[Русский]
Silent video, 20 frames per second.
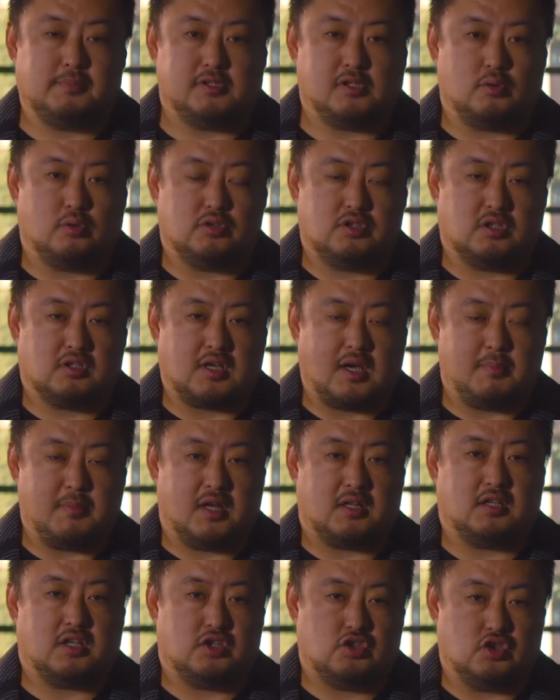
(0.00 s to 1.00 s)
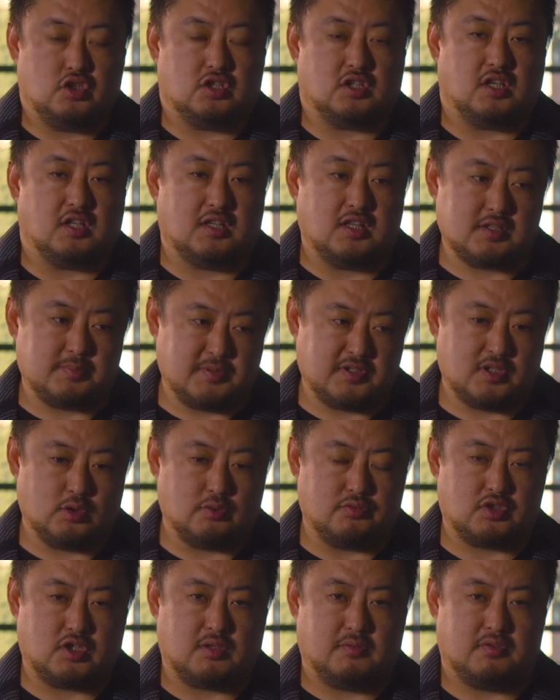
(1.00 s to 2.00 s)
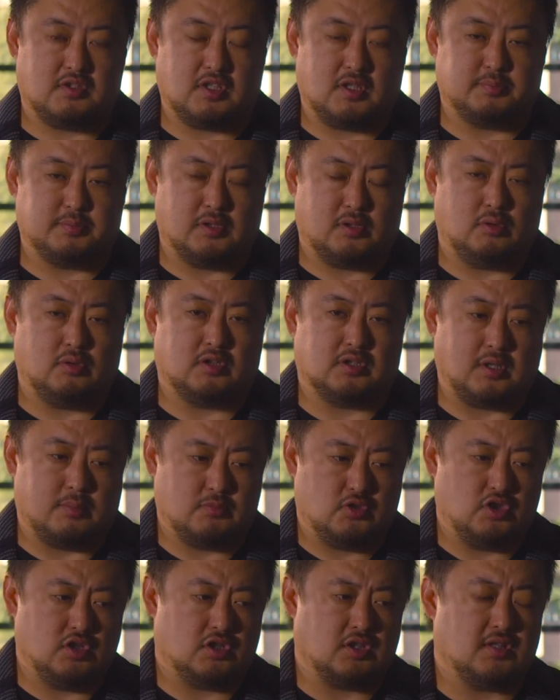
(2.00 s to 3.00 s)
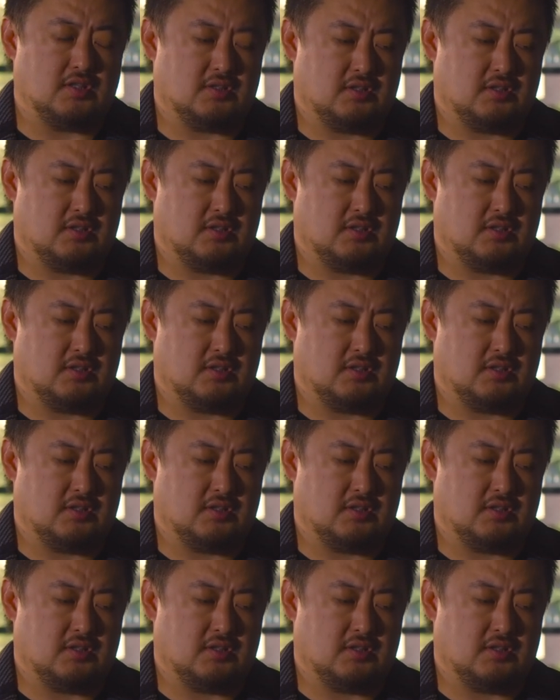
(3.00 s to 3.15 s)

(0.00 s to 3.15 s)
проходят команды читки, да, с постановщиками всегда проходят там читки,